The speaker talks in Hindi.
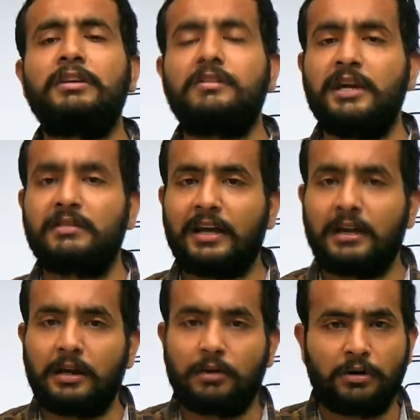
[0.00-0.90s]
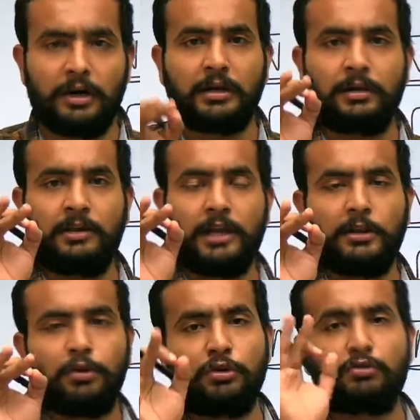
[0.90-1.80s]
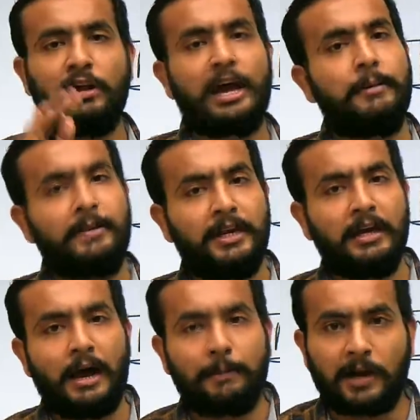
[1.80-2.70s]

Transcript: दीज डेट्स आर इंक्लूडेड कि भैया 2 जुलाई भी